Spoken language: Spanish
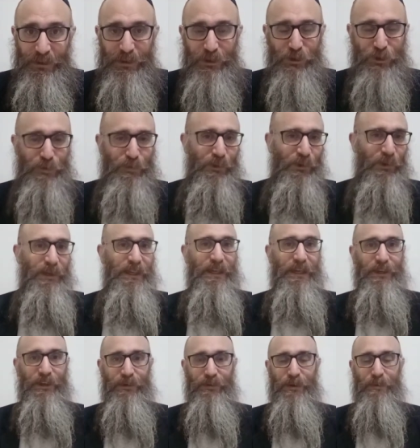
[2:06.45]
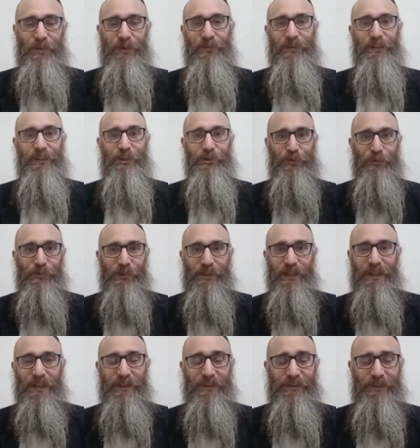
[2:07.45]
Shmuel, la novia y profeta Shmuel,
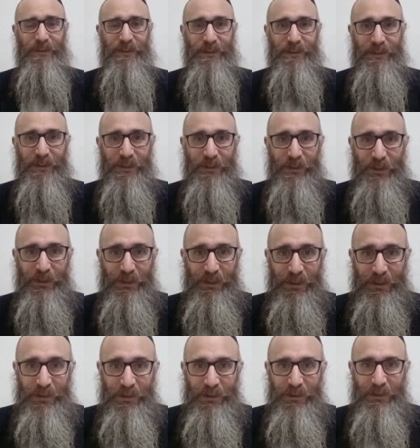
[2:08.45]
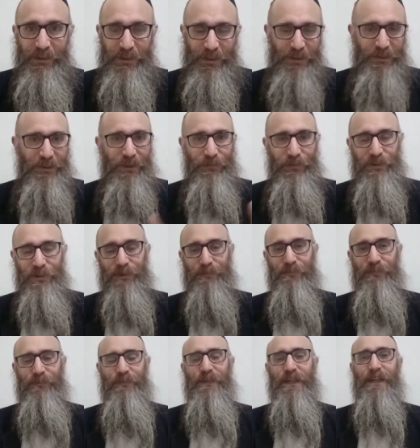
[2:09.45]
los descendientes de Koirach, que dice que fueron
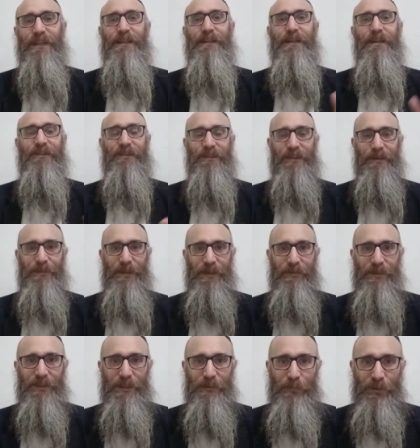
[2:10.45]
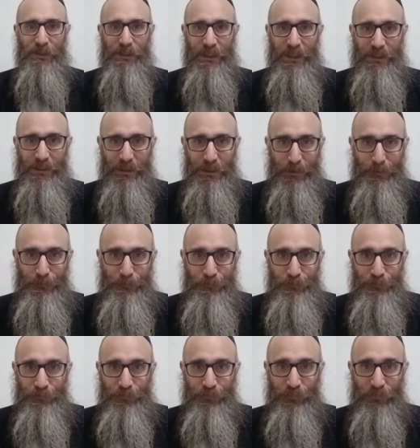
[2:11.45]
gente extremadamente importante
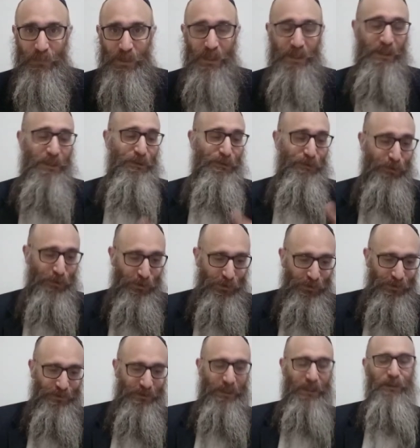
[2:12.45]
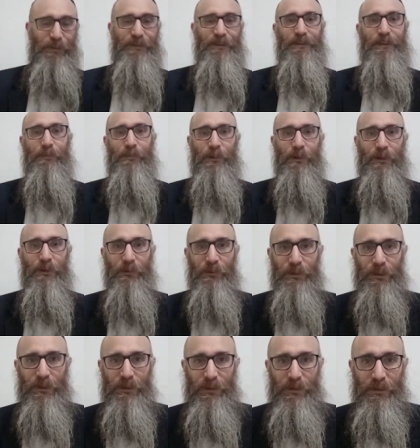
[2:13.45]
y son contados entre el pueblo
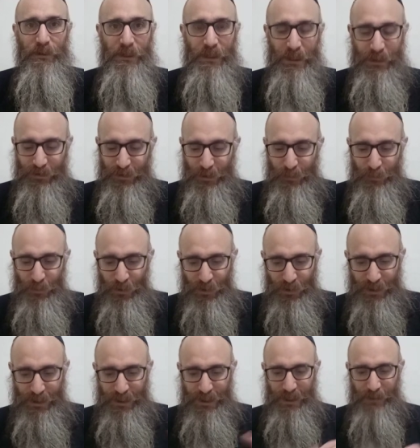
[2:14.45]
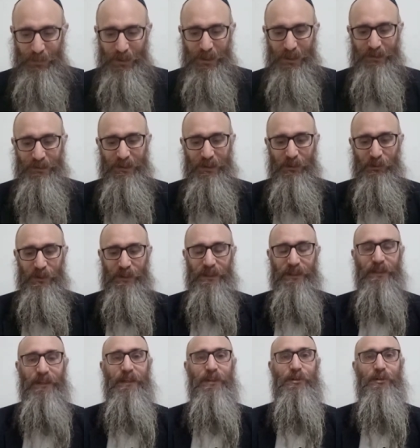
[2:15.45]
judío. Entonces, ¿por qué aparece la cuenta
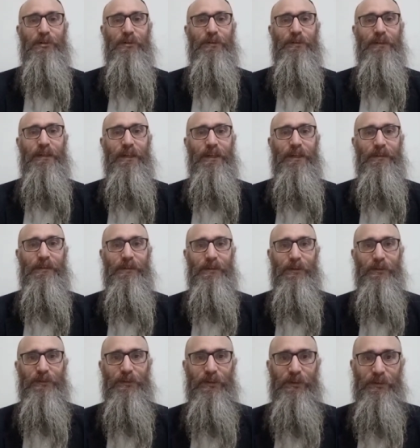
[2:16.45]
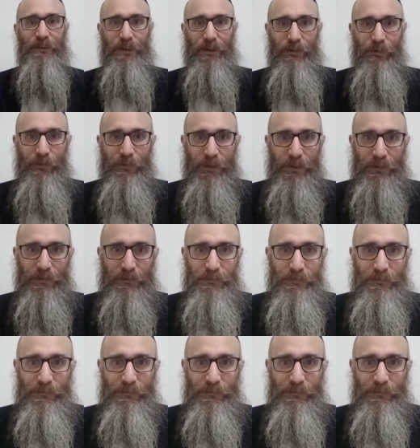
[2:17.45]
de ellos entre los hijos de Reuben?